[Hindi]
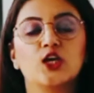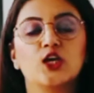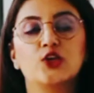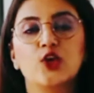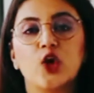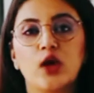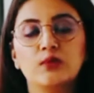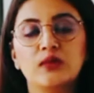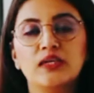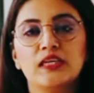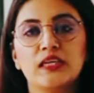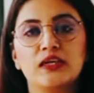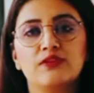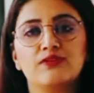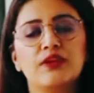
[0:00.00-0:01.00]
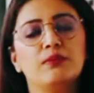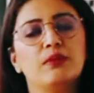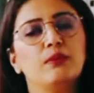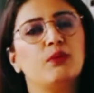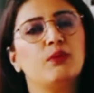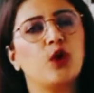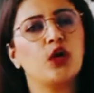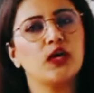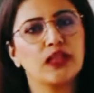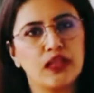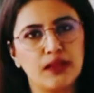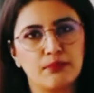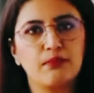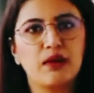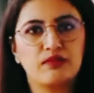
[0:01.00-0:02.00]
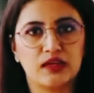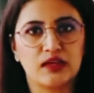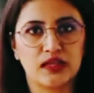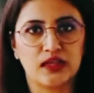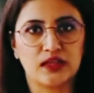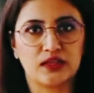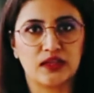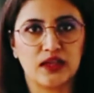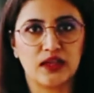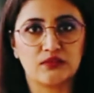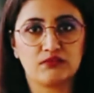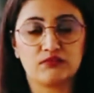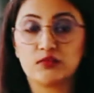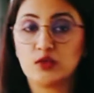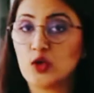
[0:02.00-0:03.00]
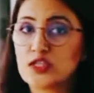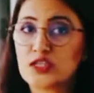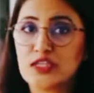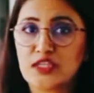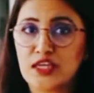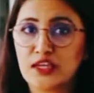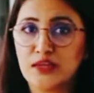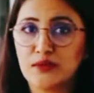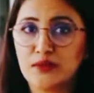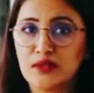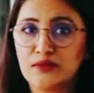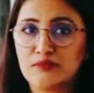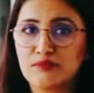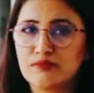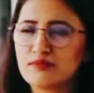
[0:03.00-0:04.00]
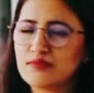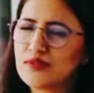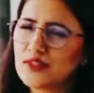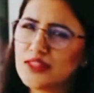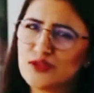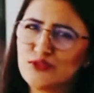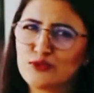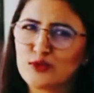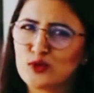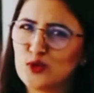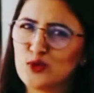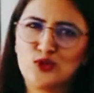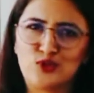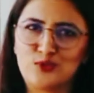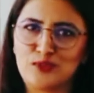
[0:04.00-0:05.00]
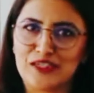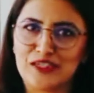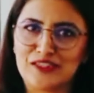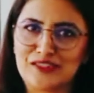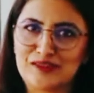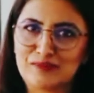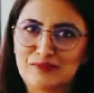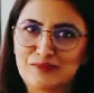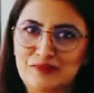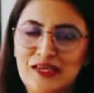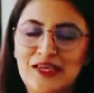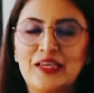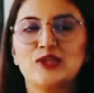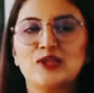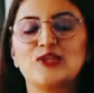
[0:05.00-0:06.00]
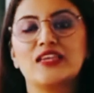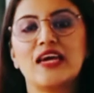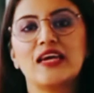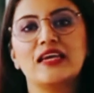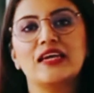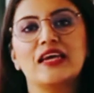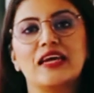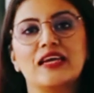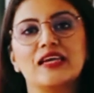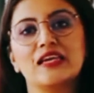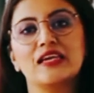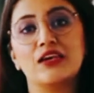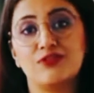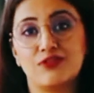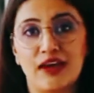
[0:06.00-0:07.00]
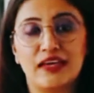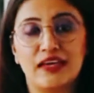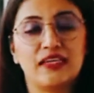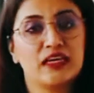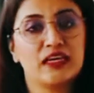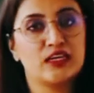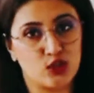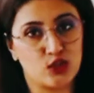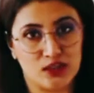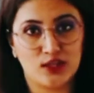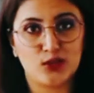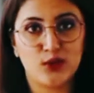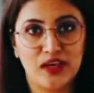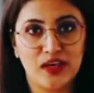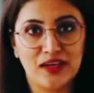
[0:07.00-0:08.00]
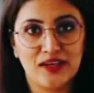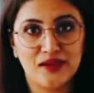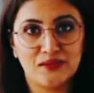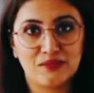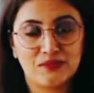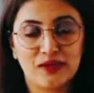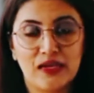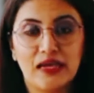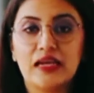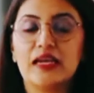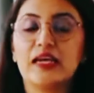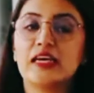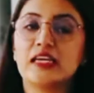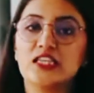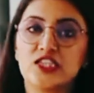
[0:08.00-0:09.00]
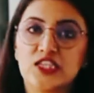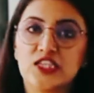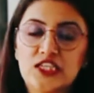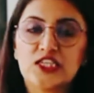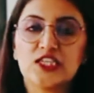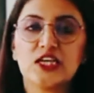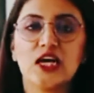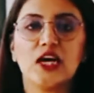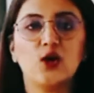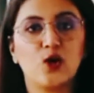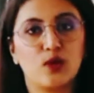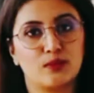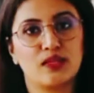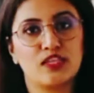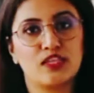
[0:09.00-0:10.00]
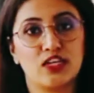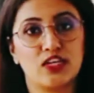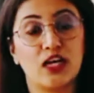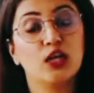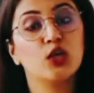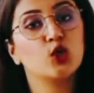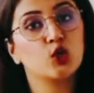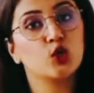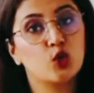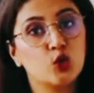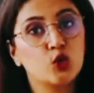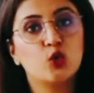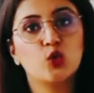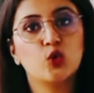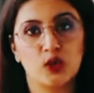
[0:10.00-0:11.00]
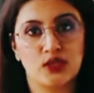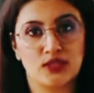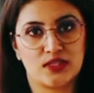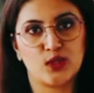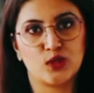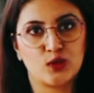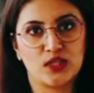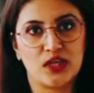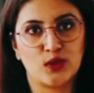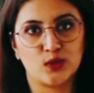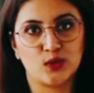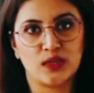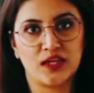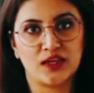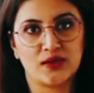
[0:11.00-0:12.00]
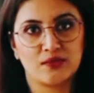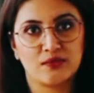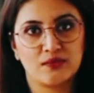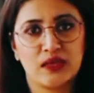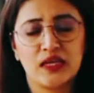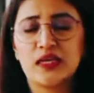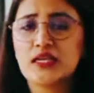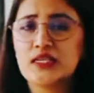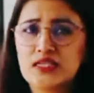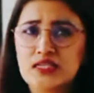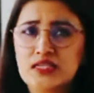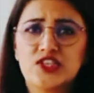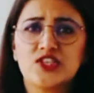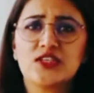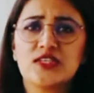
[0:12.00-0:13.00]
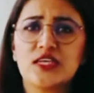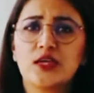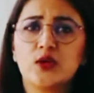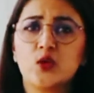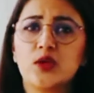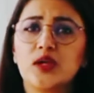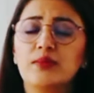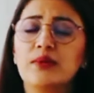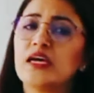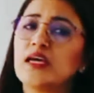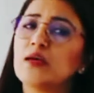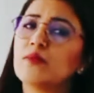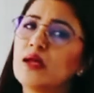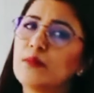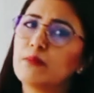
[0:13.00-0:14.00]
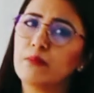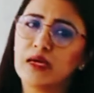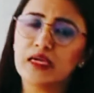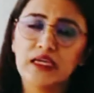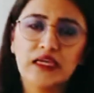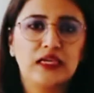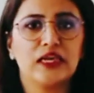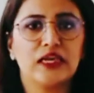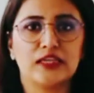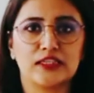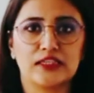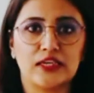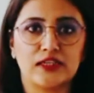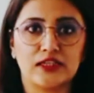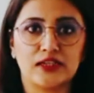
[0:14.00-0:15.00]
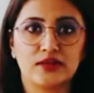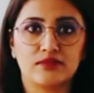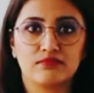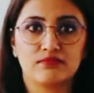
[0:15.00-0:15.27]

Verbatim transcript: नॉर्मल डिलीवरी में बहुत लंबा वक्त लगता है और सिजेरियन में सिर्फ कुछ मिनट तो जाहिर है कि ये फायदे का सौदा तो है ही लेकिन जच्चा और बच्चा दोनों को इससे नुकसान होता है स्टिचेस ठीक होने में कई बार महीने लग जाते हैं